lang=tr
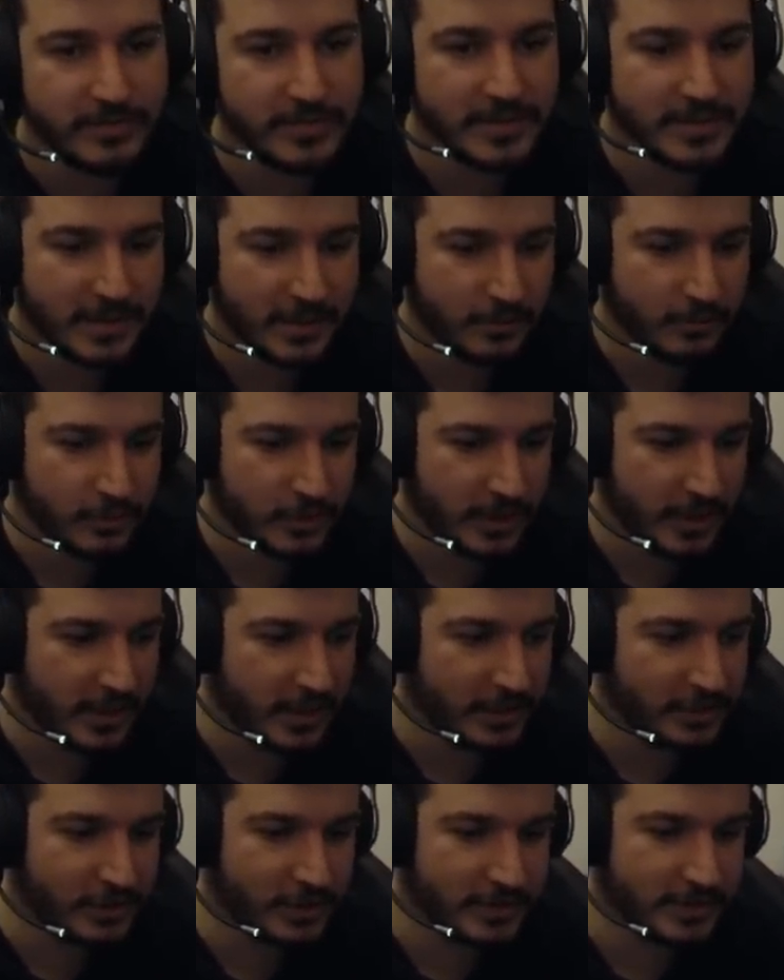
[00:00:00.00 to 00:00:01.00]
da sen o kill
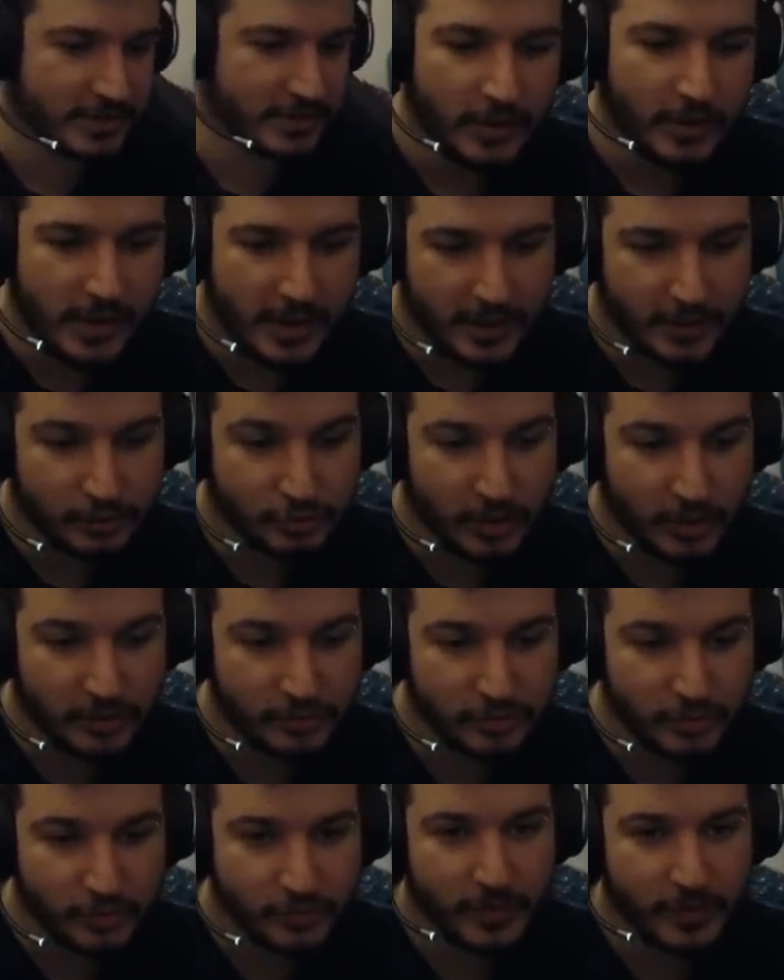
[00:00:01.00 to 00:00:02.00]
alacaksın. E şu an
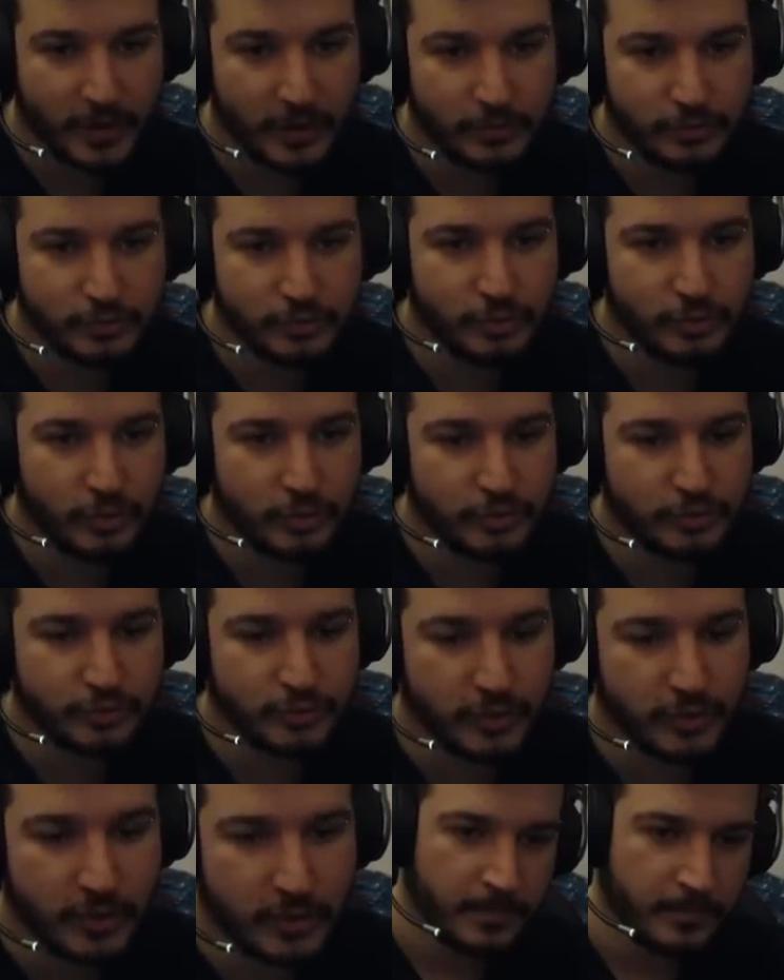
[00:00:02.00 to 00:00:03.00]
çok fena 313
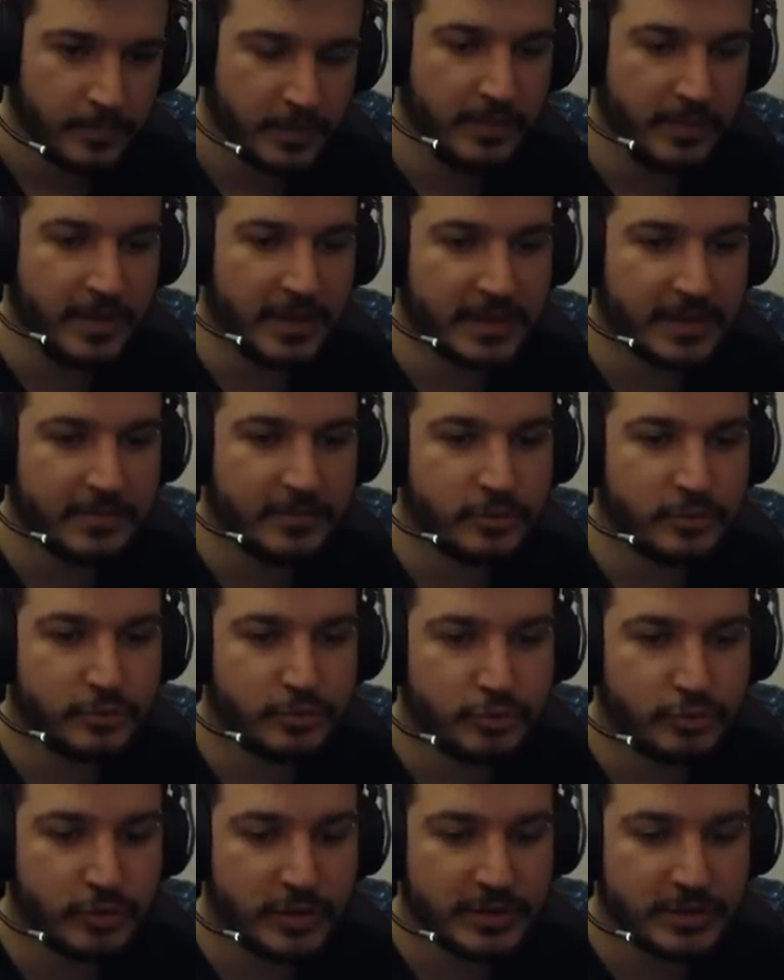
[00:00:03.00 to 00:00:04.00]
vuruyor. Bir de bekleme
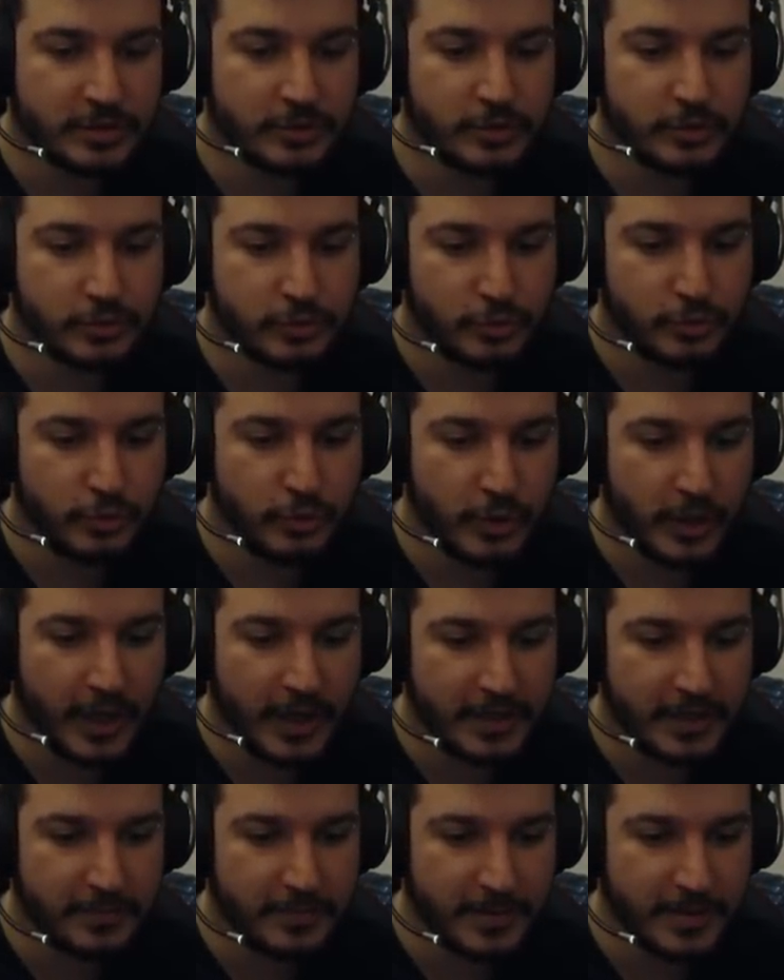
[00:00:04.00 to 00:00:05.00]
süresi Q ile
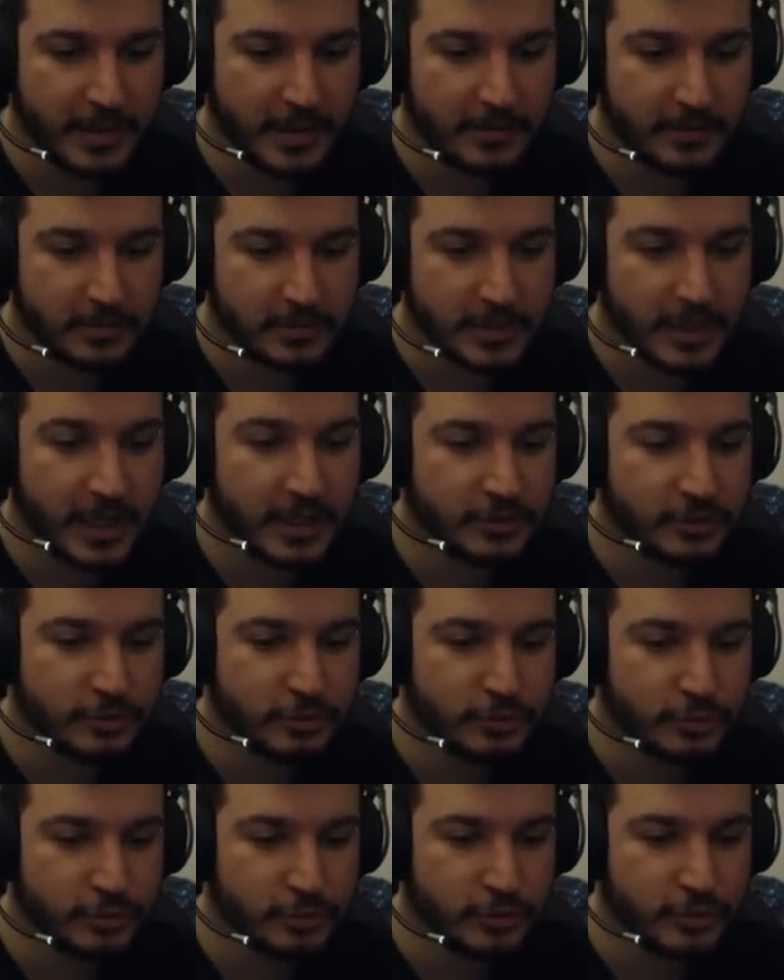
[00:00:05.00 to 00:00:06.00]
aynı beyler. Sadece
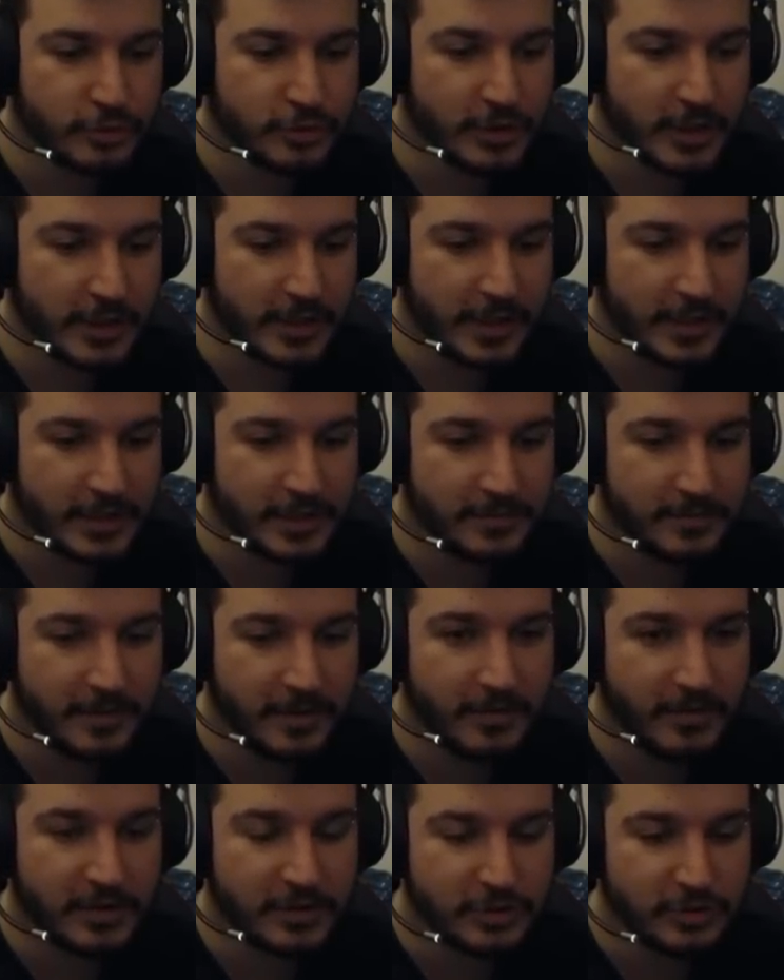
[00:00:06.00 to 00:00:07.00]
Q'nun özelliği adamı
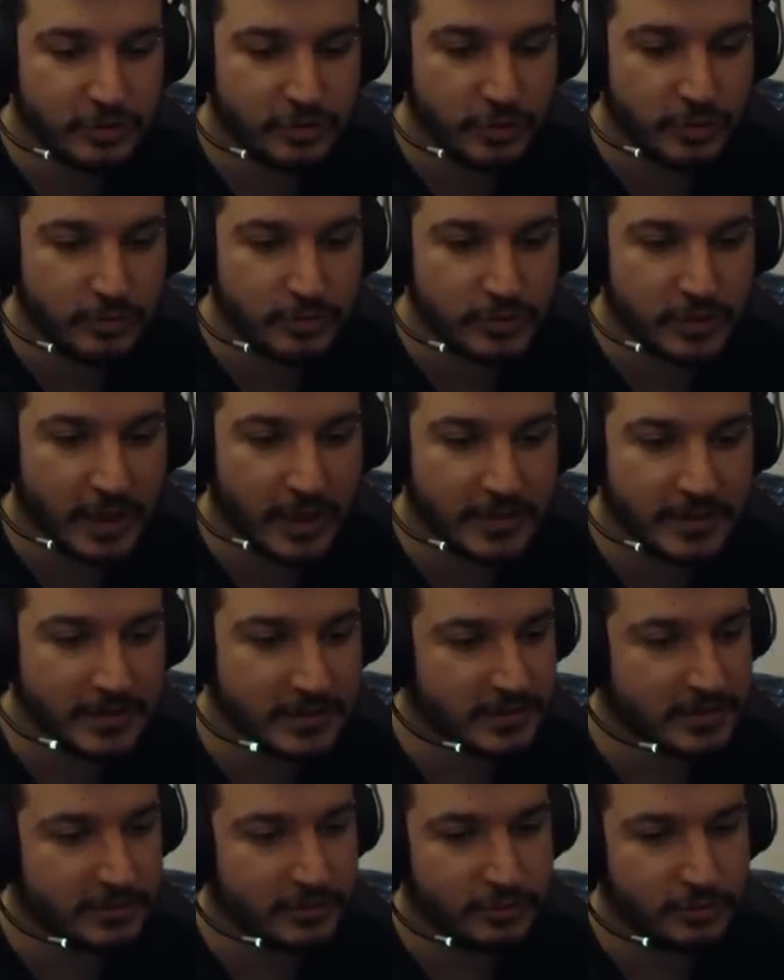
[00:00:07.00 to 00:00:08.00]
yavaşlatıyor. Bu saldırı
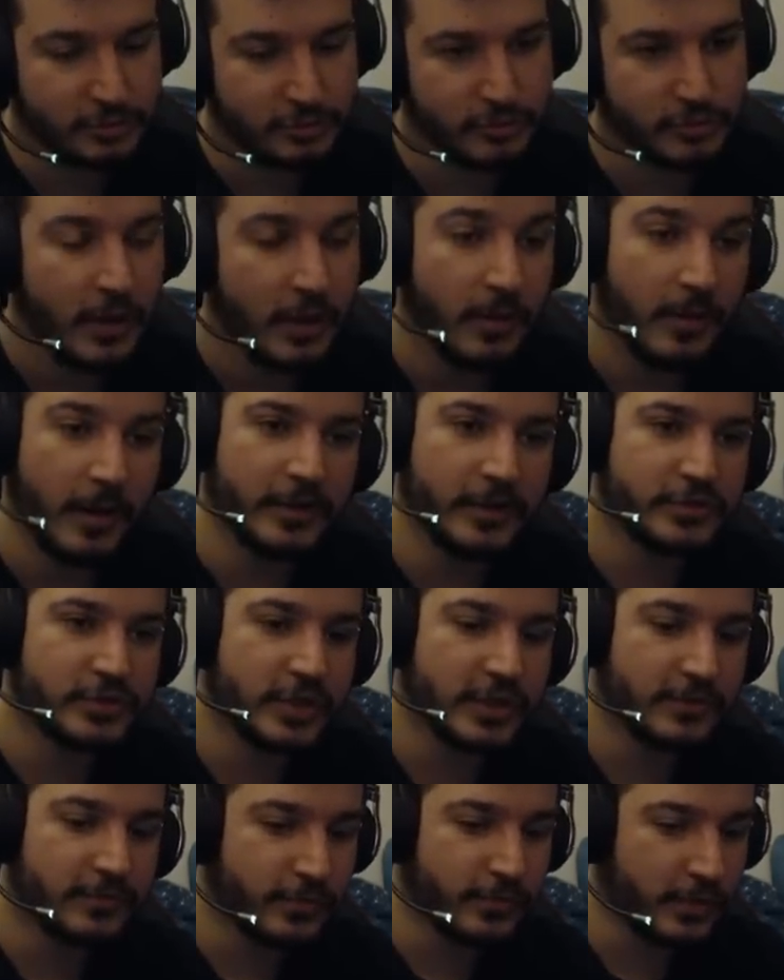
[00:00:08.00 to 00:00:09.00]
hızını düşürüyor. Bence
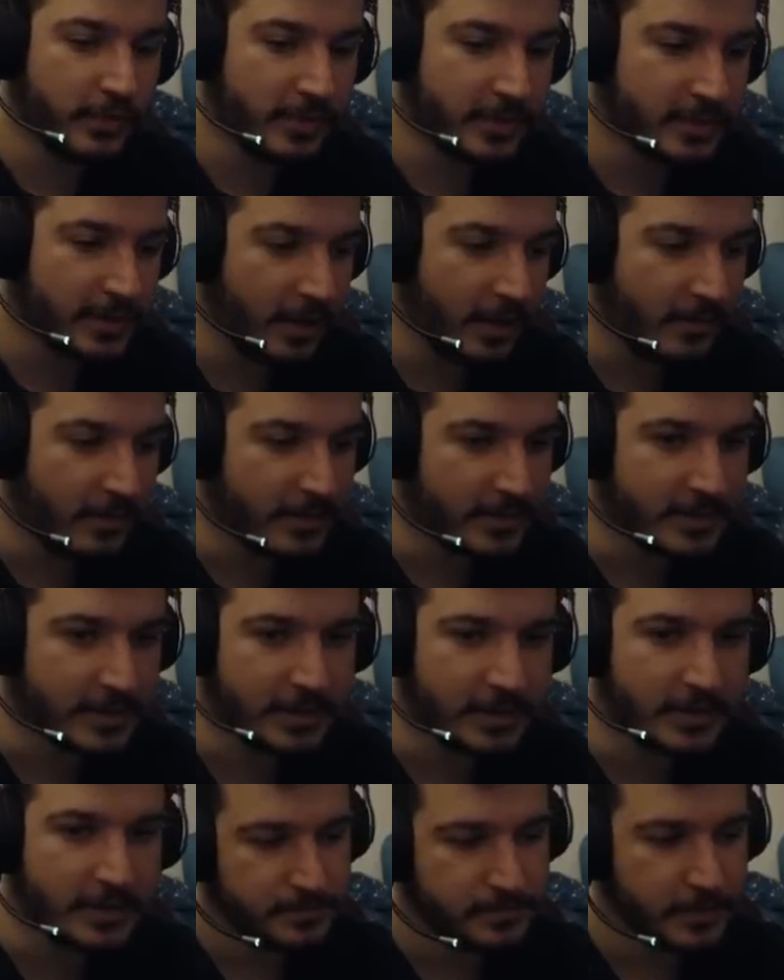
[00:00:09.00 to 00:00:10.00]
iyi fullemek
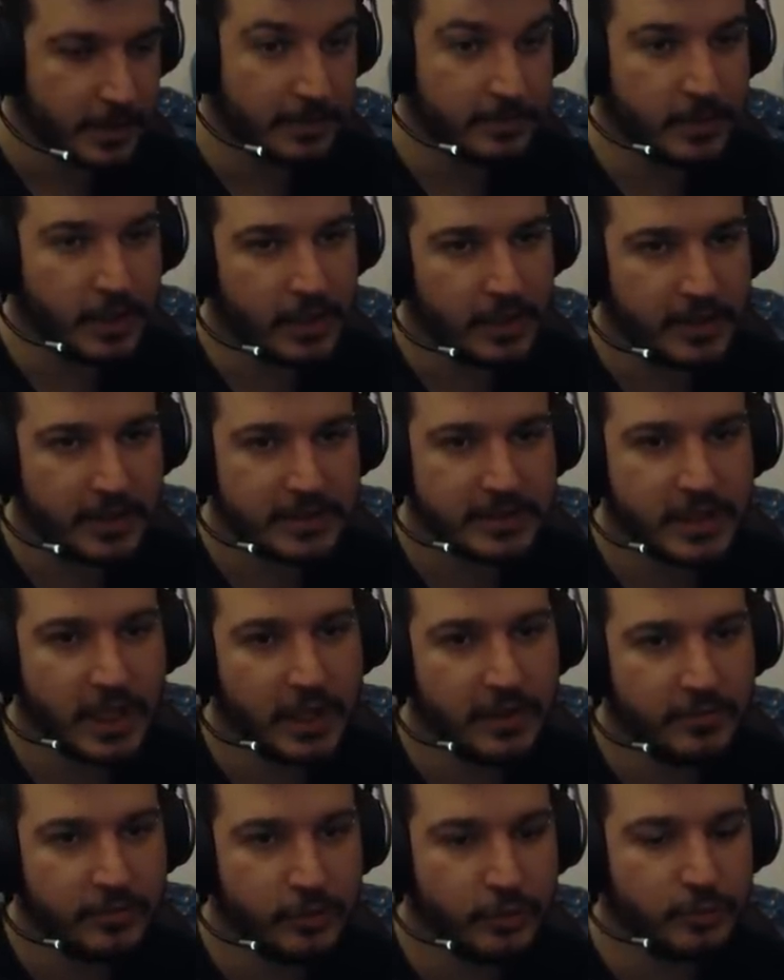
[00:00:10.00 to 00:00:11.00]
mantıklı. Hem de alana
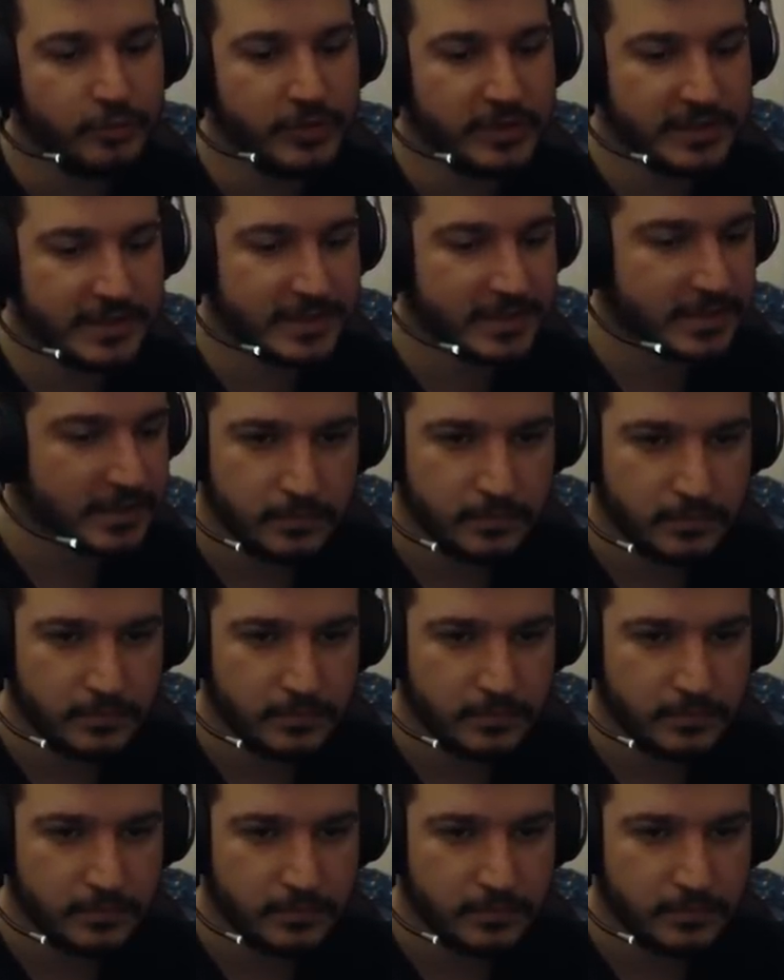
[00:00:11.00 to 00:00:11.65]
sarı veriyor. Mis.